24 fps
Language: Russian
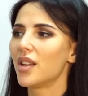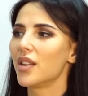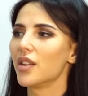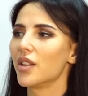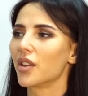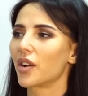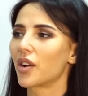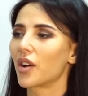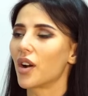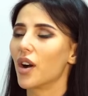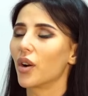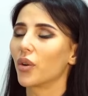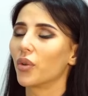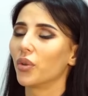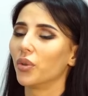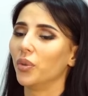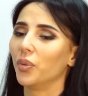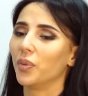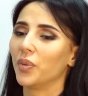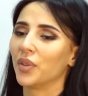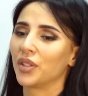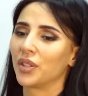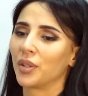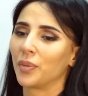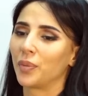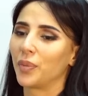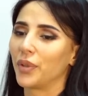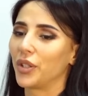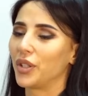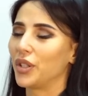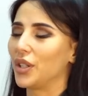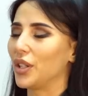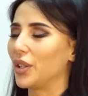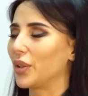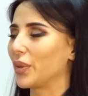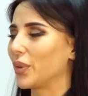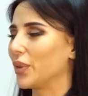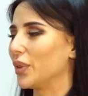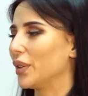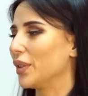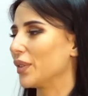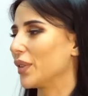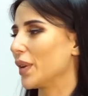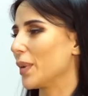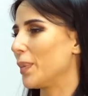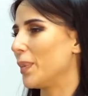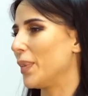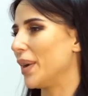И как он у меня за площадку,
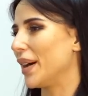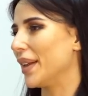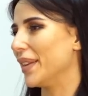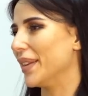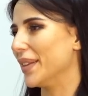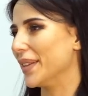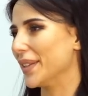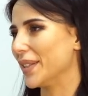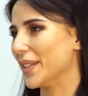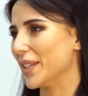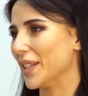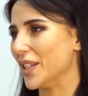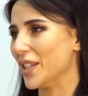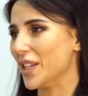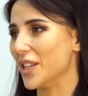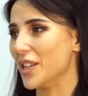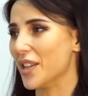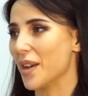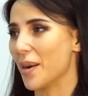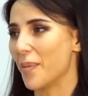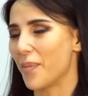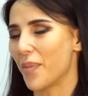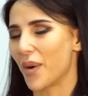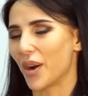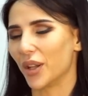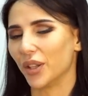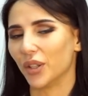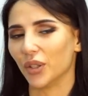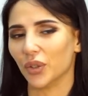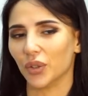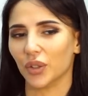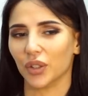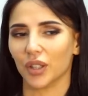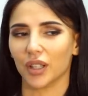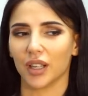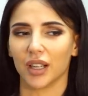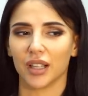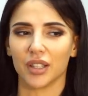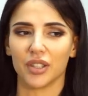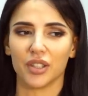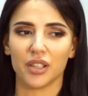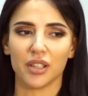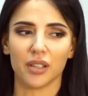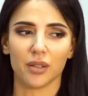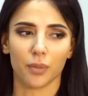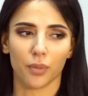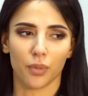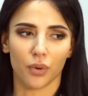давай падать. И я падаю на
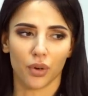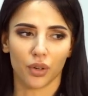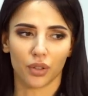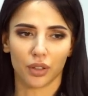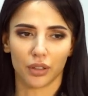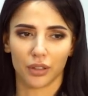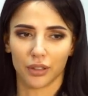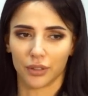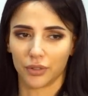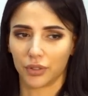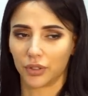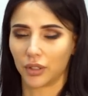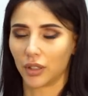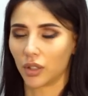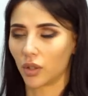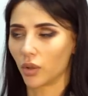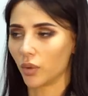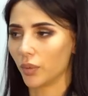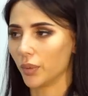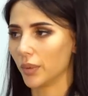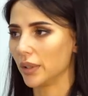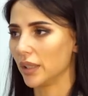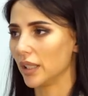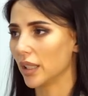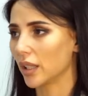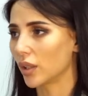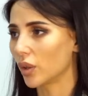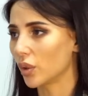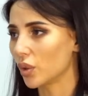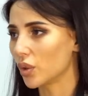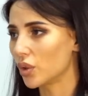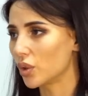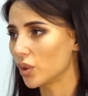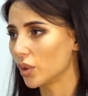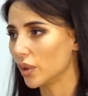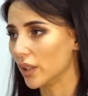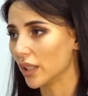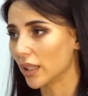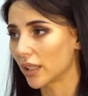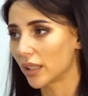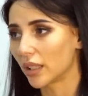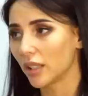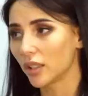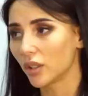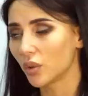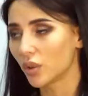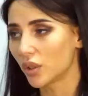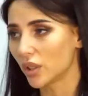один бок, на второй. Я кручу, я
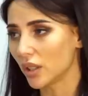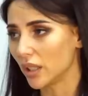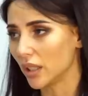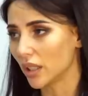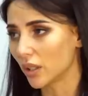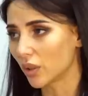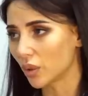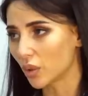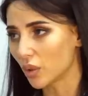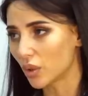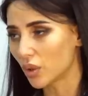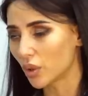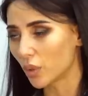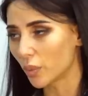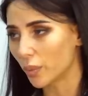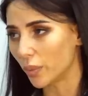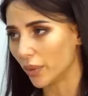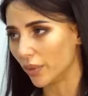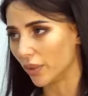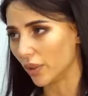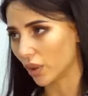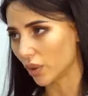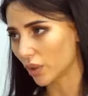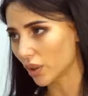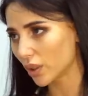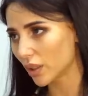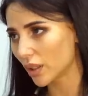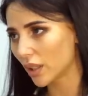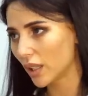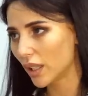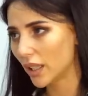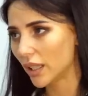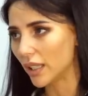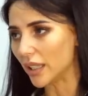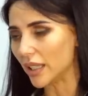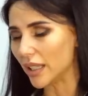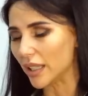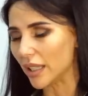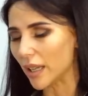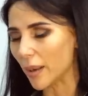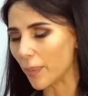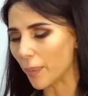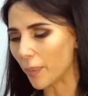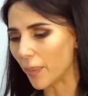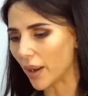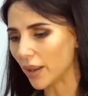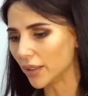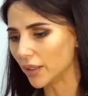клянусь, я кручу поворот и я
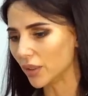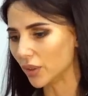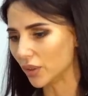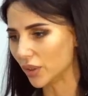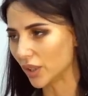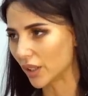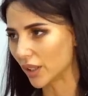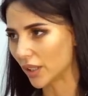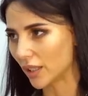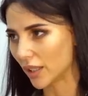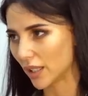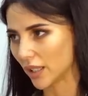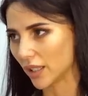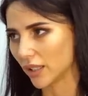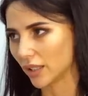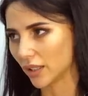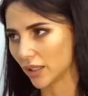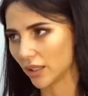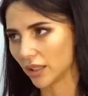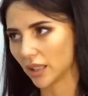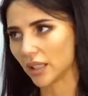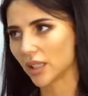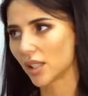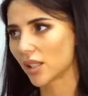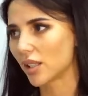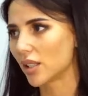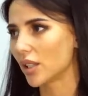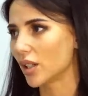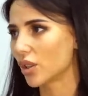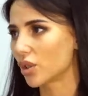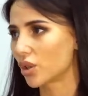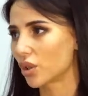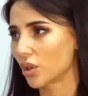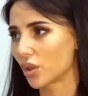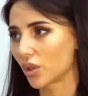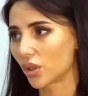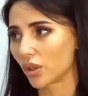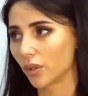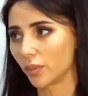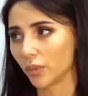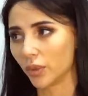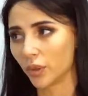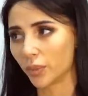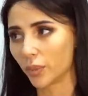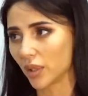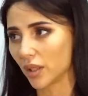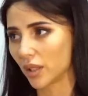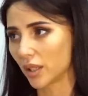падаю на колени. Я не знаю, что со
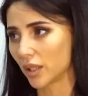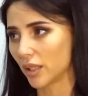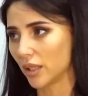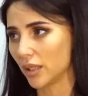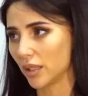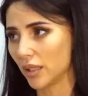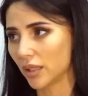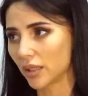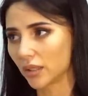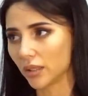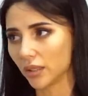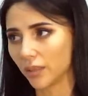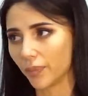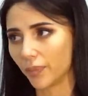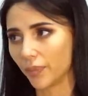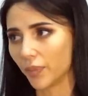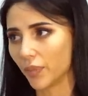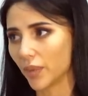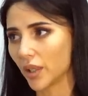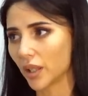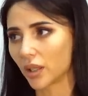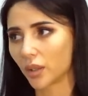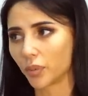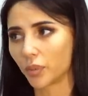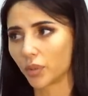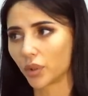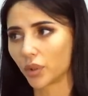мной происходило. Меня как